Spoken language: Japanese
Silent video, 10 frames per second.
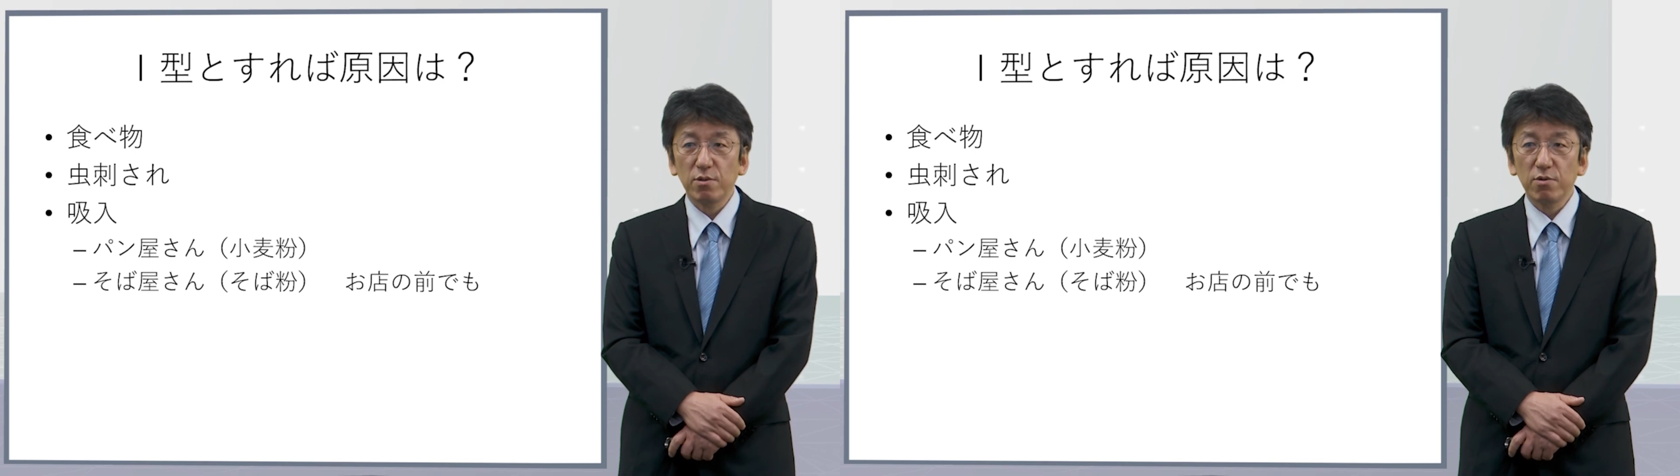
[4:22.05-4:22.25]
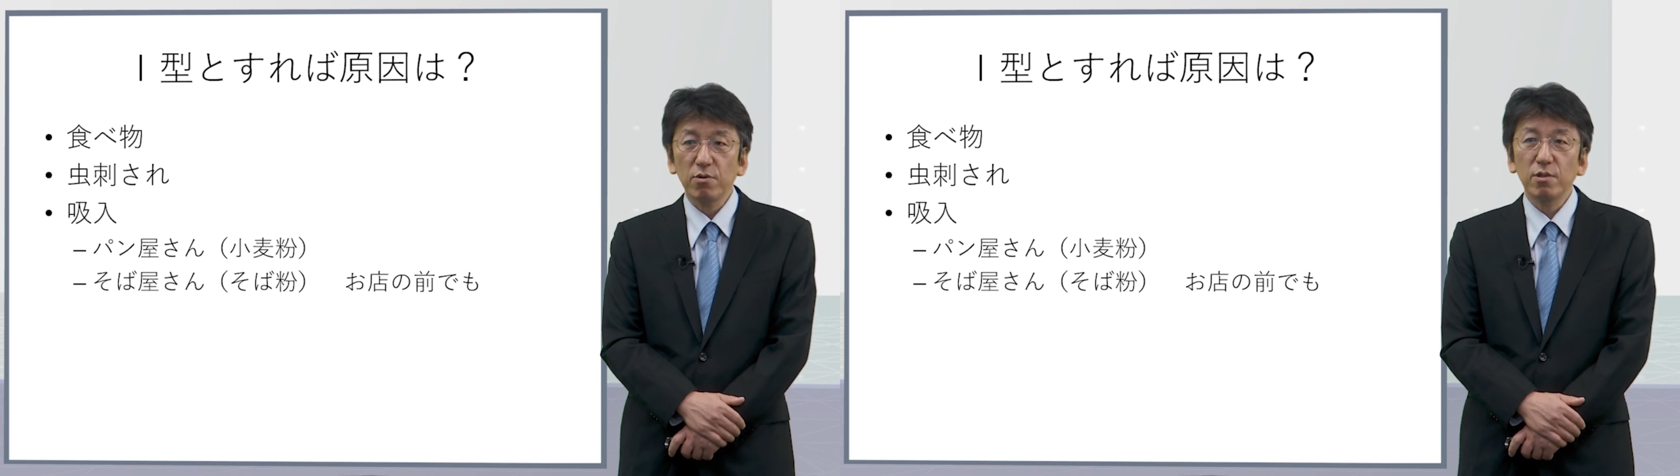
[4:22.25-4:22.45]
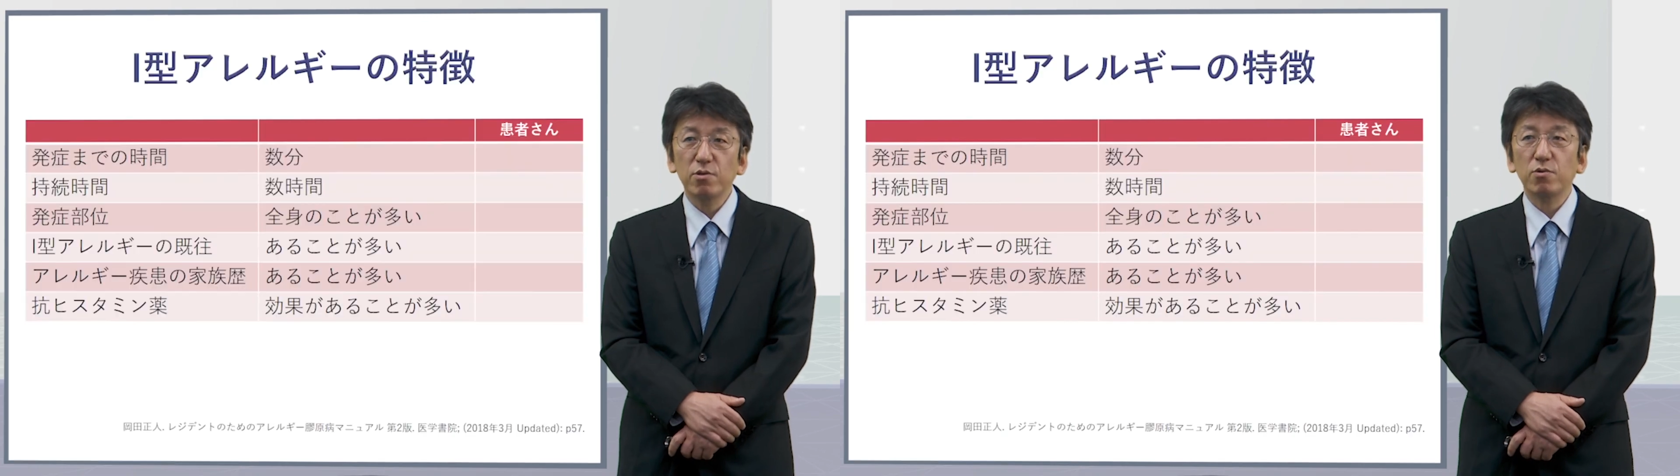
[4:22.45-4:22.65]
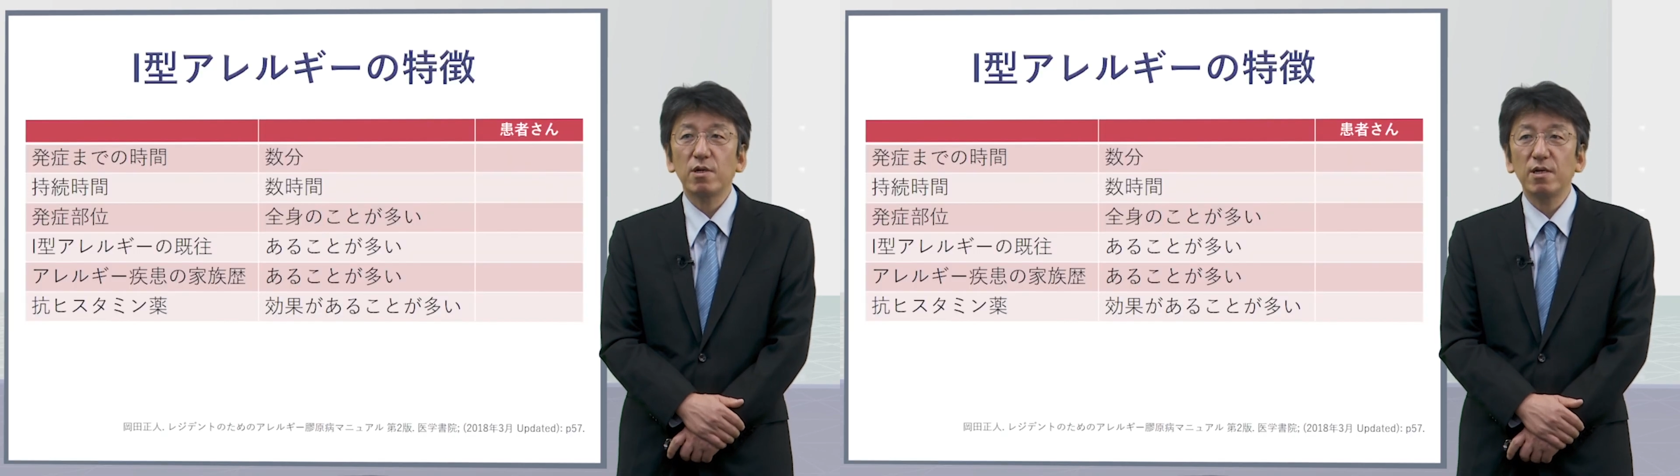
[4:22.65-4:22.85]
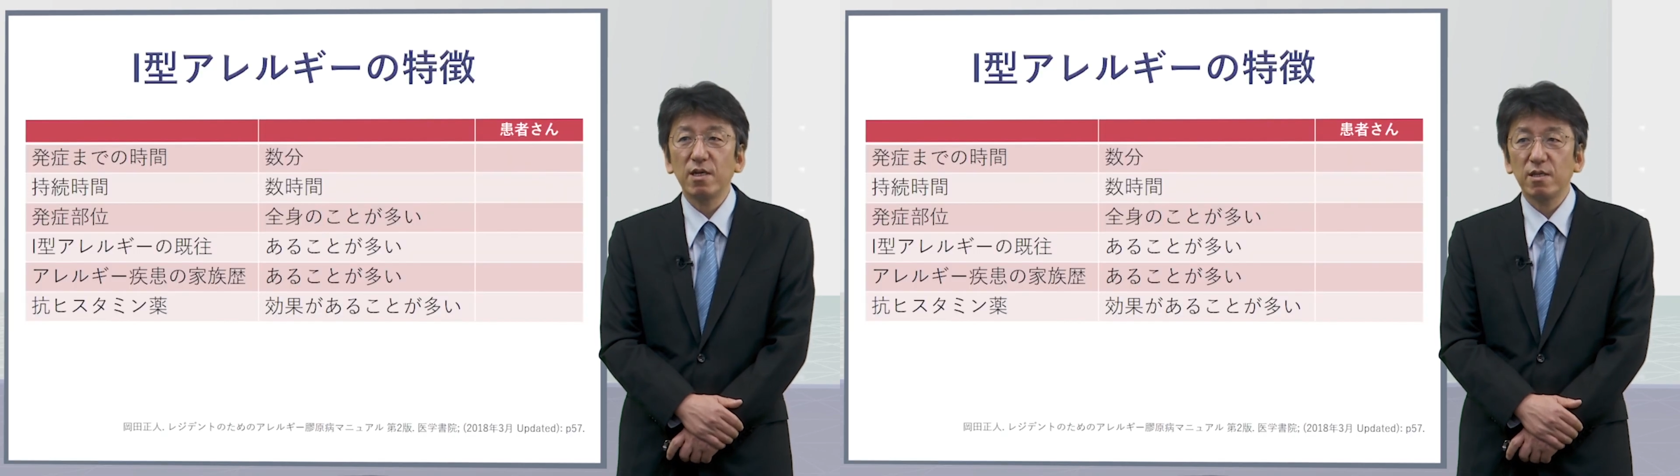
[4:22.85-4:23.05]
ということでちょっと
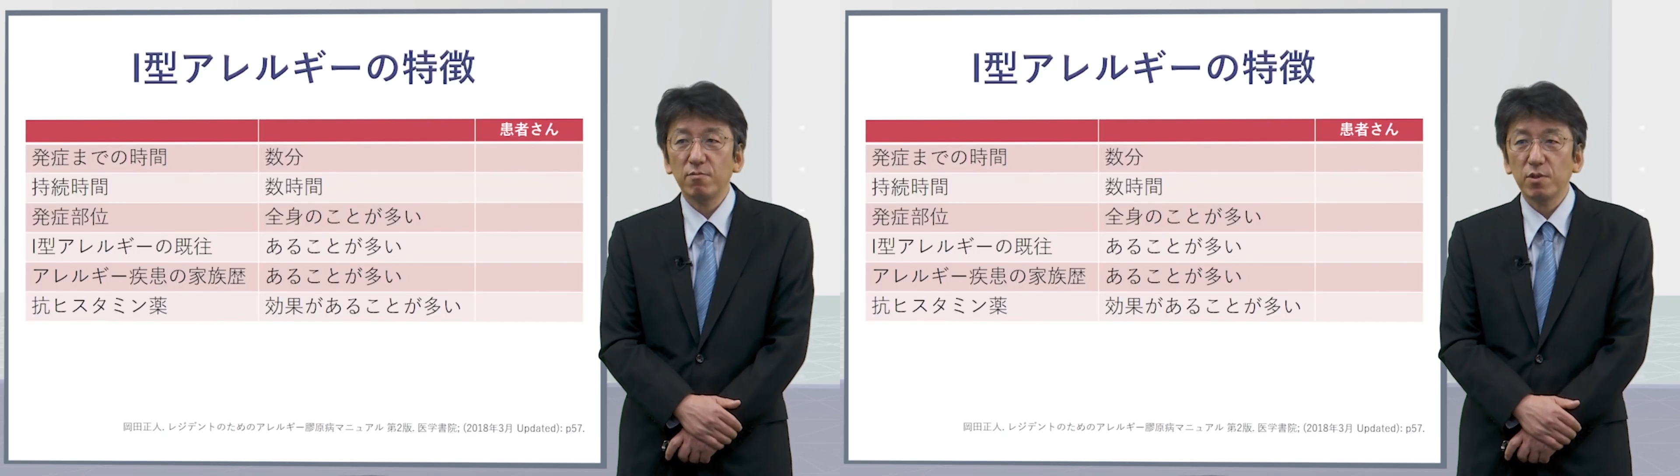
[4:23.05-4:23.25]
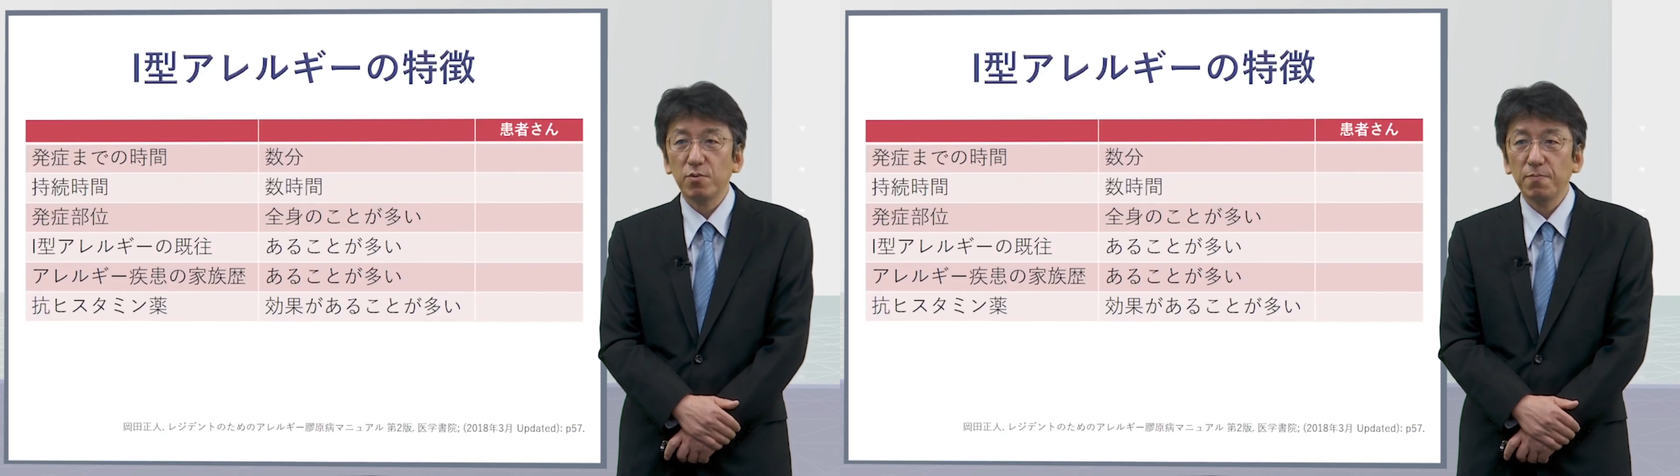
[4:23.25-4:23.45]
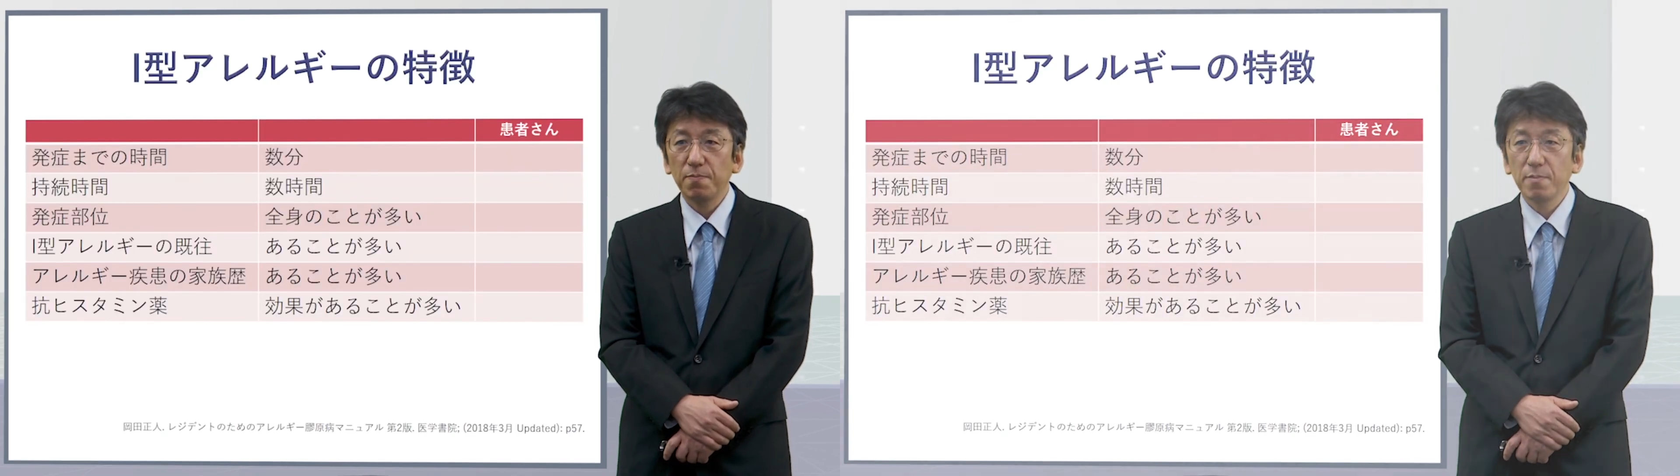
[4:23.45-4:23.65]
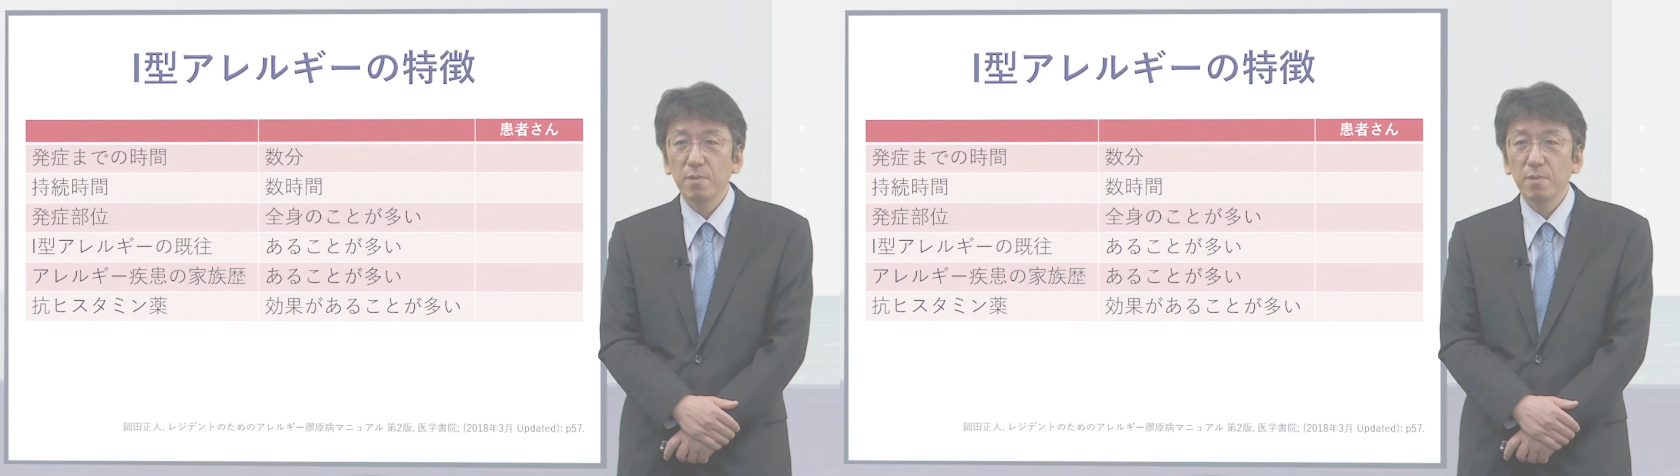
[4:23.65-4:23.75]
考えてみましょう。